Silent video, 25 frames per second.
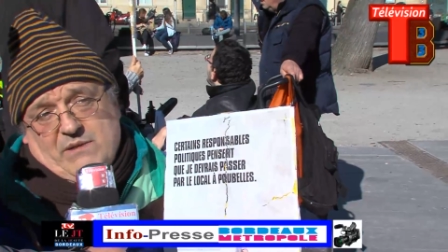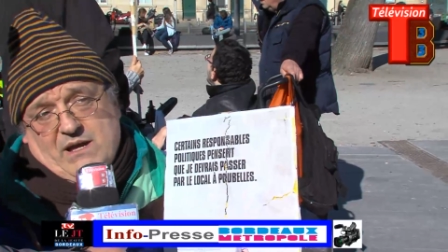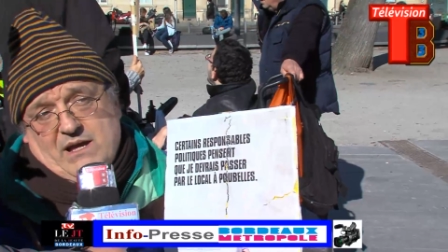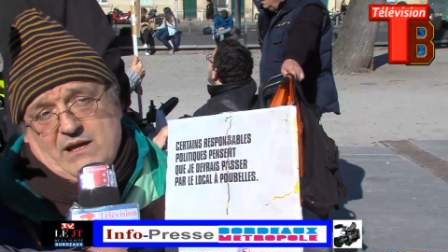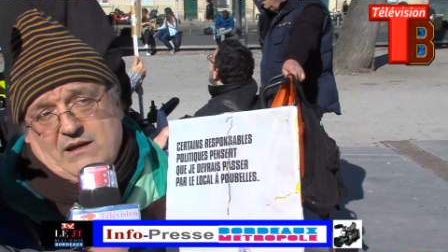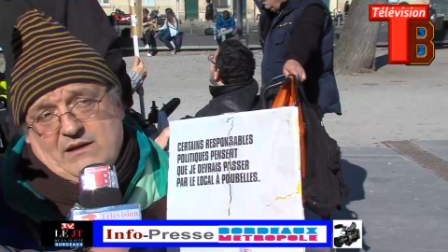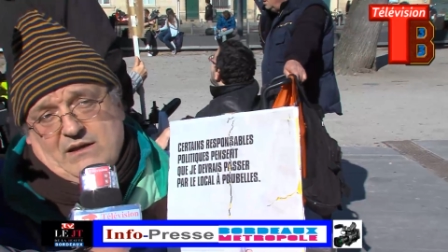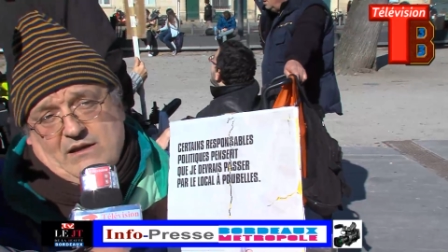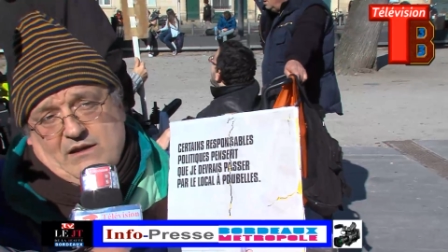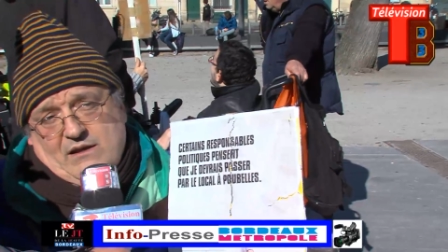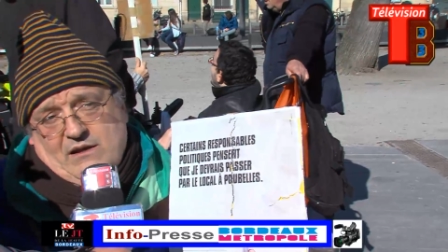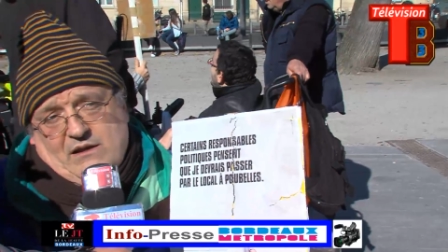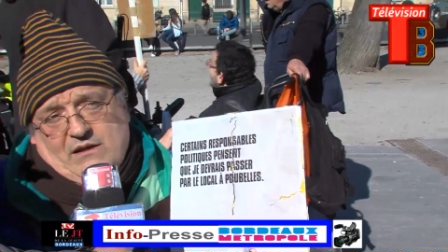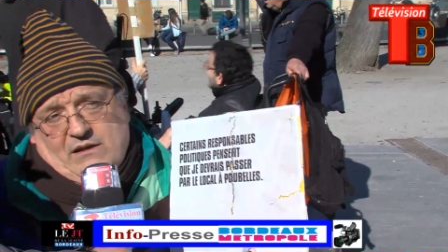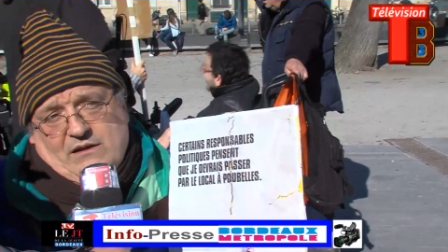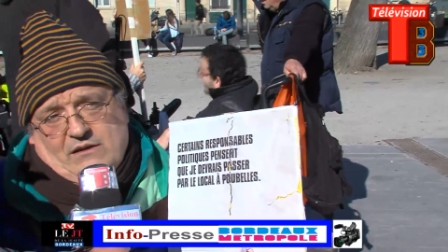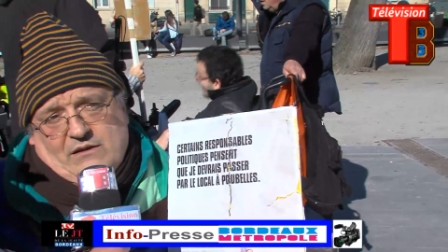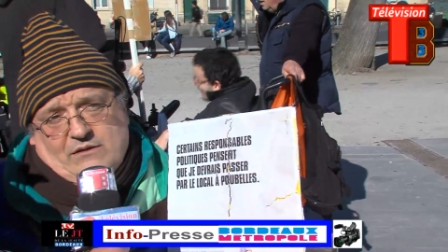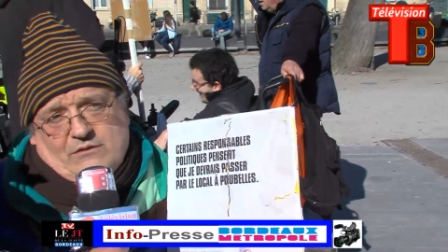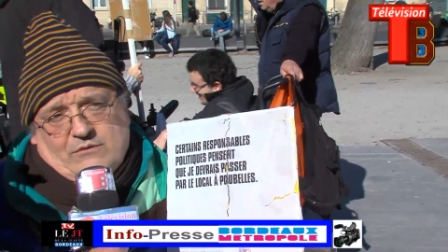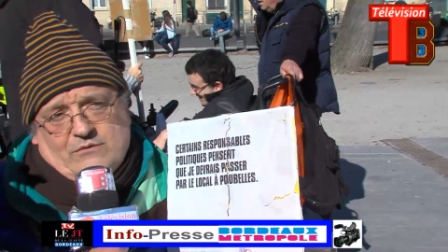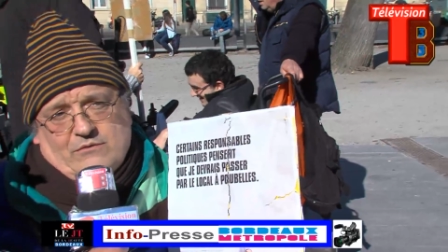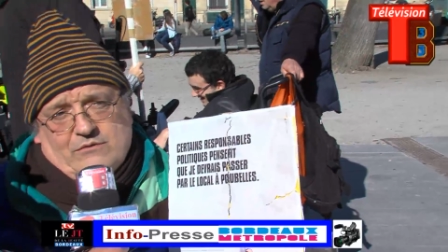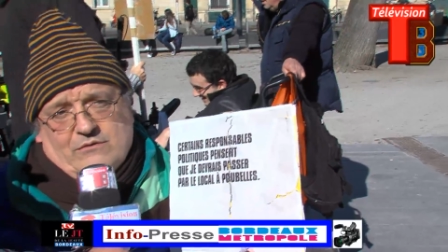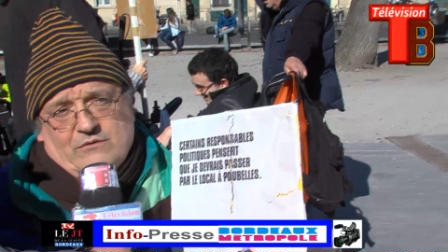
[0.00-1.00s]
ben,
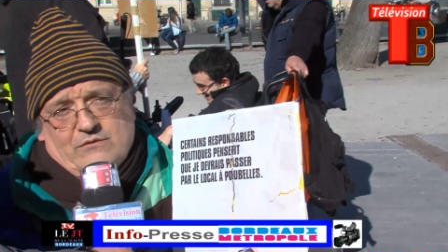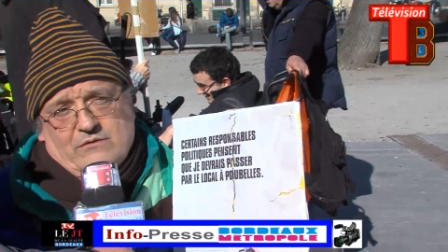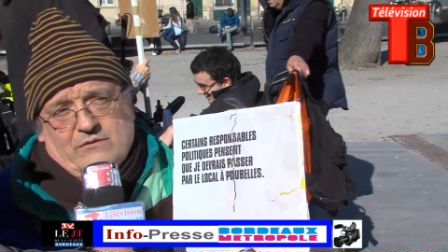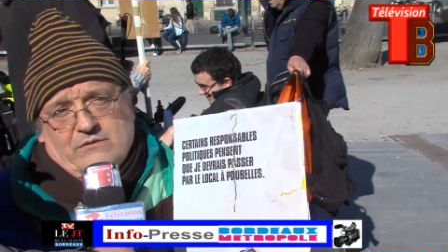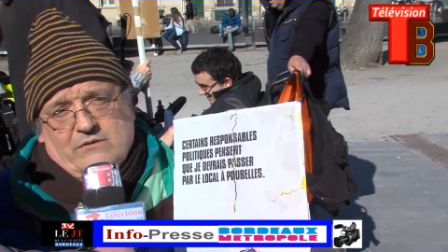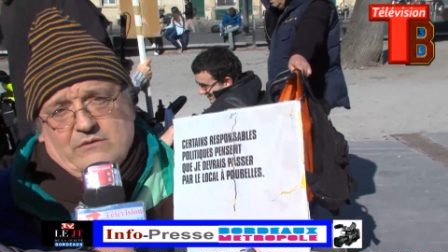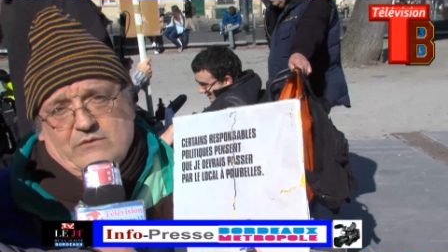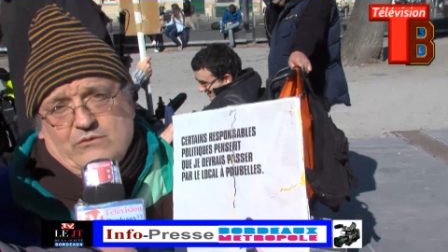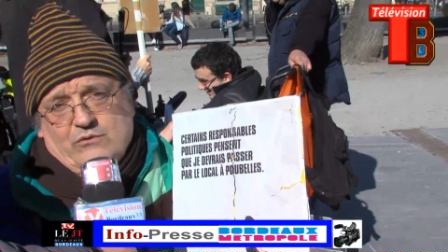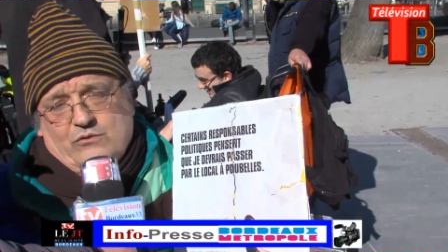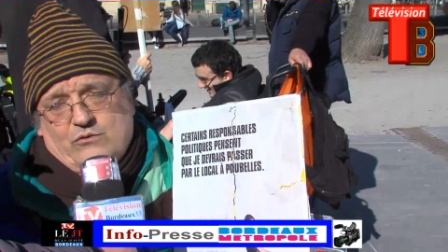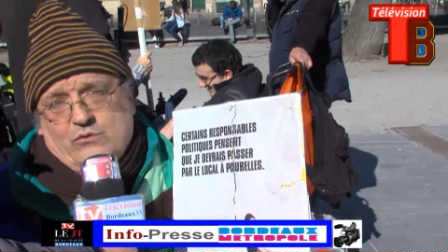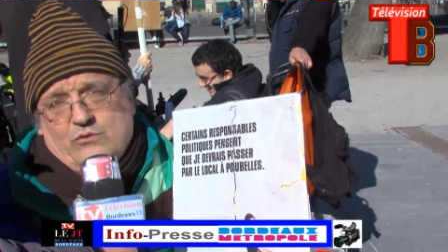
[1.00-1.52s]
le